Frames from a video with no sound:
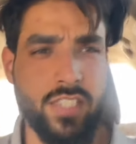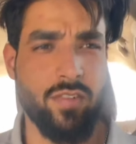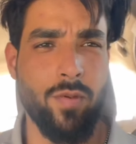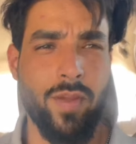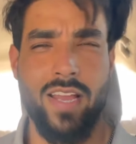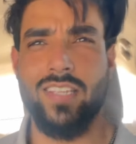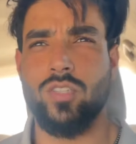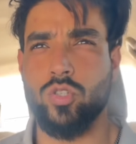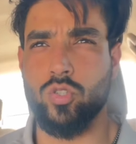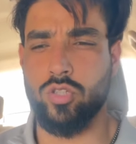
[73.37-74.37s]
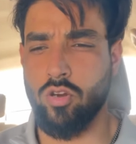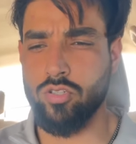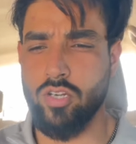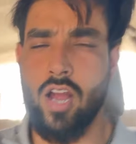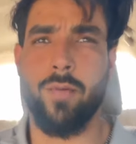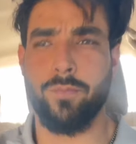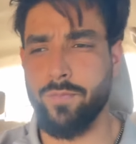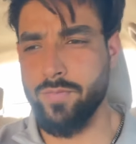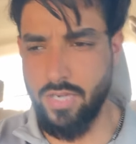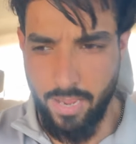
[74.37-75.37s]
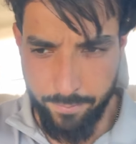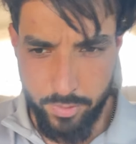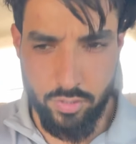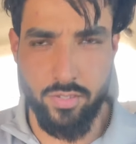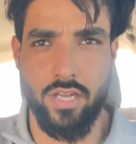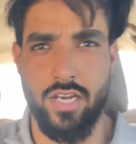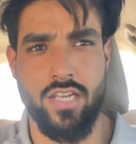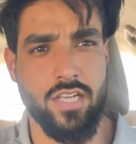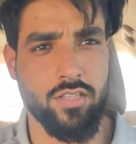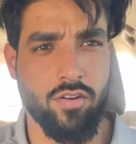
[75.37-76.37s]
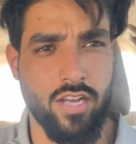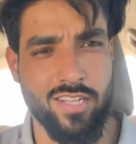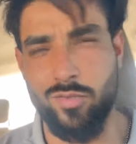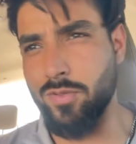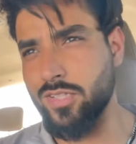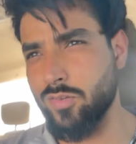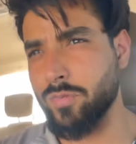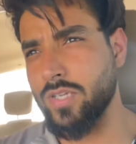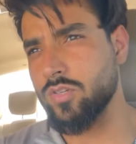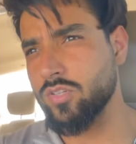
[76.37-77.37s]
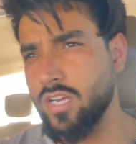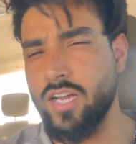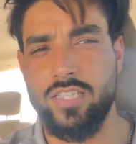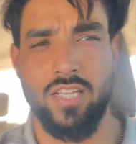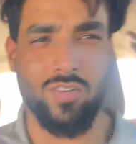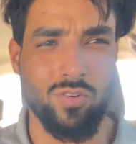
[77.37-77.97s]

जीवन में एक ऐसा दोस्त होता होगा जो काम टाइम पे घर नहीं आता होगा या तुम्हें जरूरत पड़ती होगी आता नहीं